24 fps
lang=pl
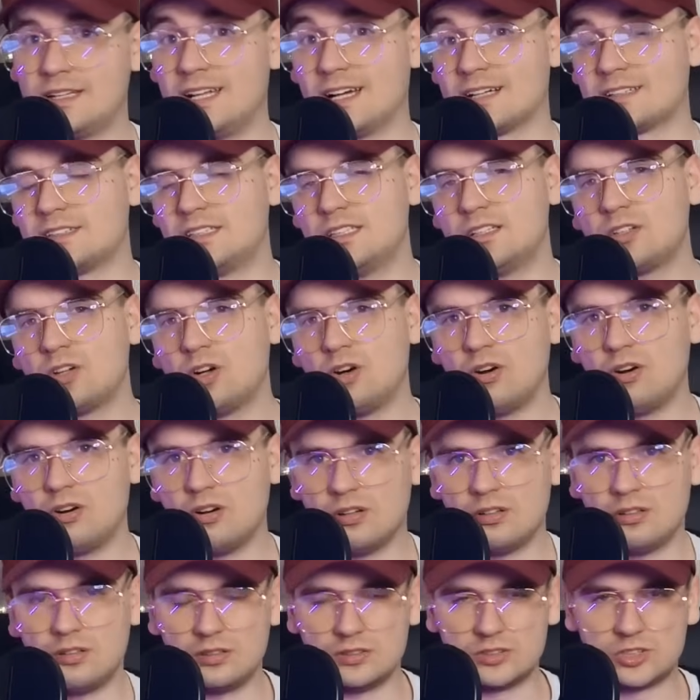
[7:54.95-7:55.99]
jak
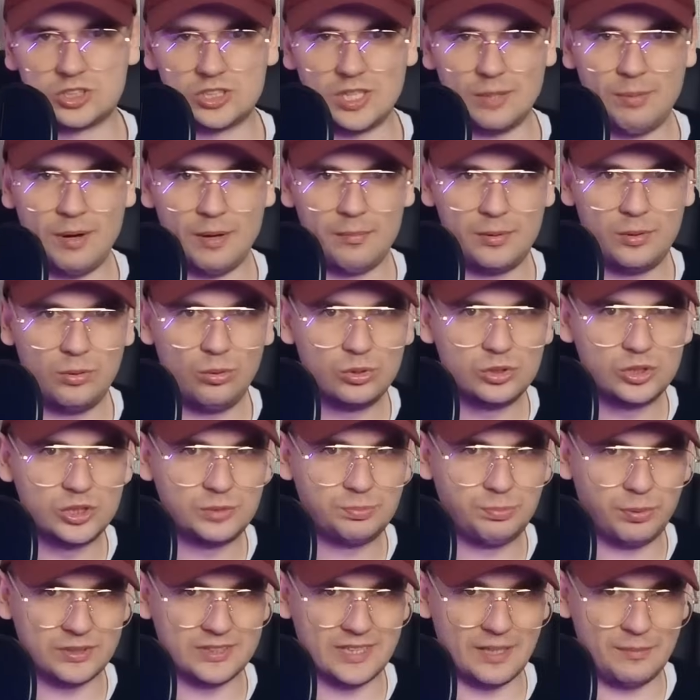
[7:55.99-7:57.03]
tylko trzeba było
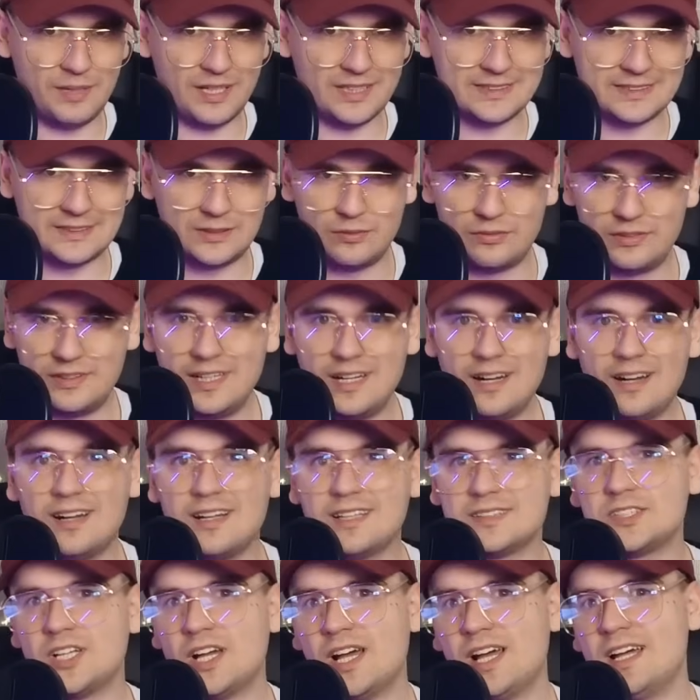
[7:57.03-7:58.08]
gdzieś poza miasto
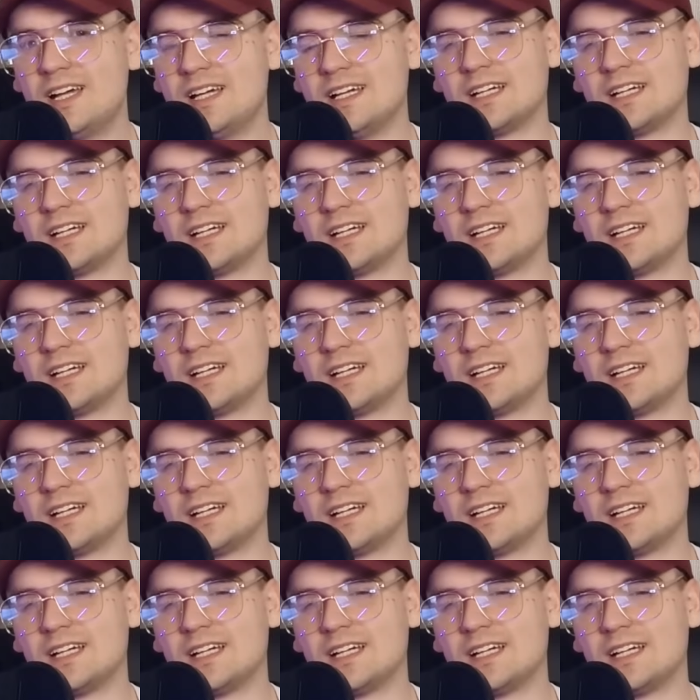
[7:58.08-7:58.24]
wyjechać,